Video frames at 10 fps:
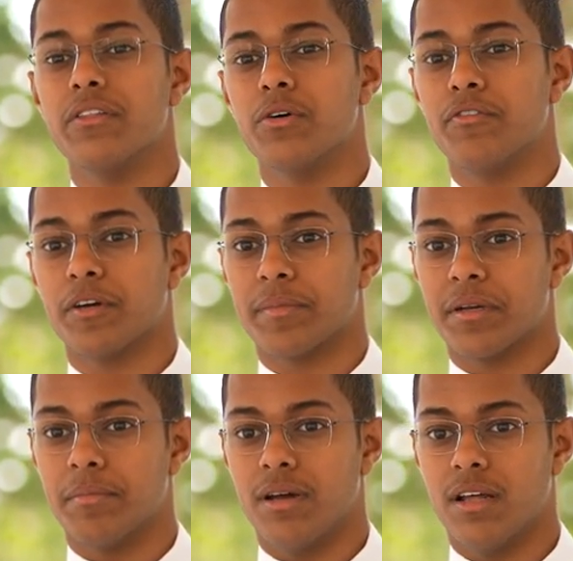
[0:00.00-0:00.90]
هذا توفيق من
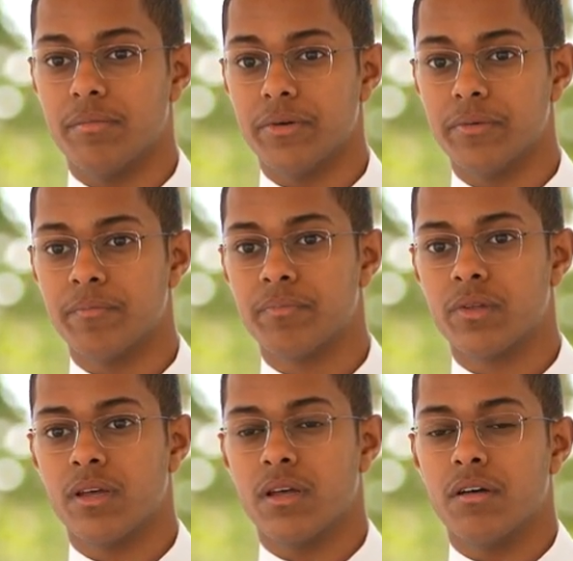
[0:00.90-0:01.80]
رب العالمين
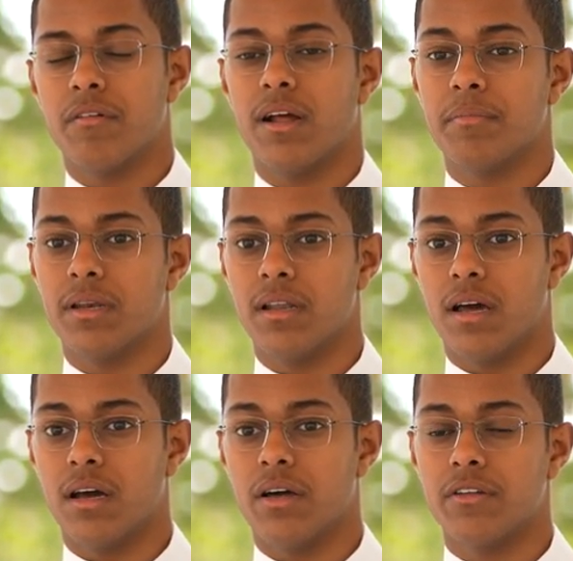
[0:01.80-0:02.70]
الحمد لله
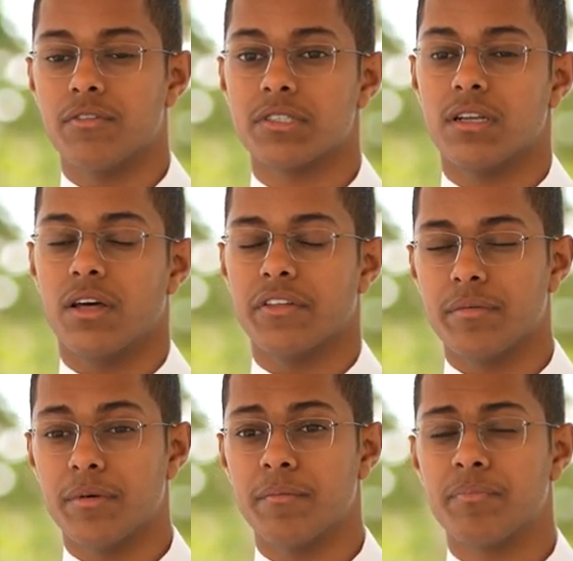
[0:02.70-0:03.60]
على هذه الفرصة
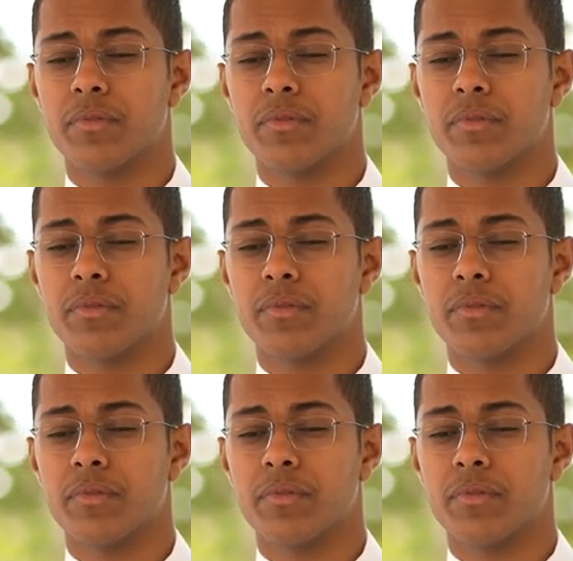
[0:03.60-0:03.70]
العظيمة